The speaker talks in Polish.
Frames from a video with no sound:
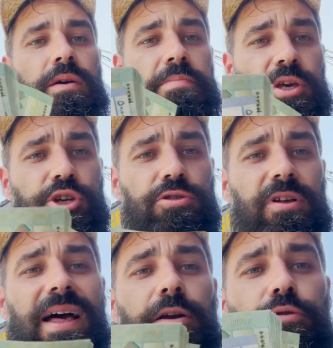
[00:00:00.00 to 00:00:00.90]
50
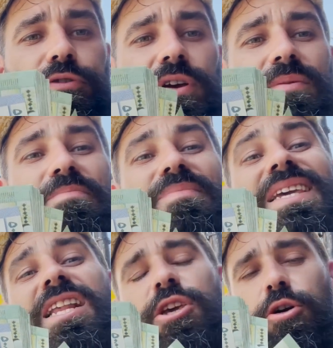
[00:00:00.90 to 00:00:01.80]
dolarów
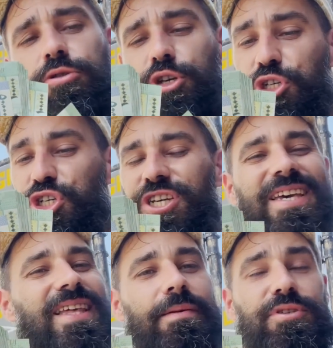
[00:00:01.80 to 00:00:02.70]
milion
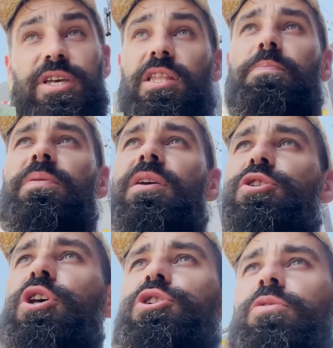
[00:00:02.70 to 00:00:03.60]

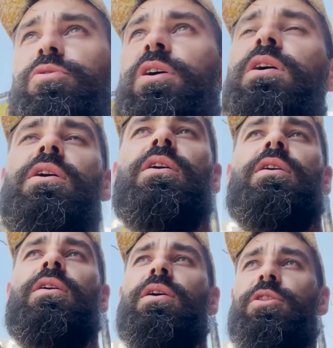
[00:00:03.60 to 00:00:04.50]
750
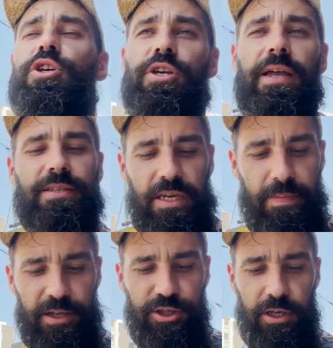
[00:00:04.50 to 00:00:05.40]
tysięcy.
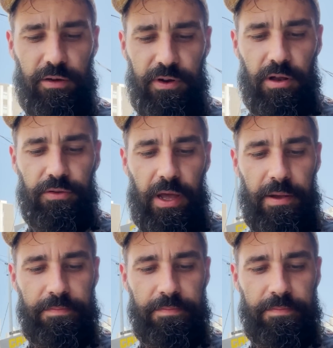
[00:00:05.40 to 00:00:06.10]
Patrzcie jak to wygląda.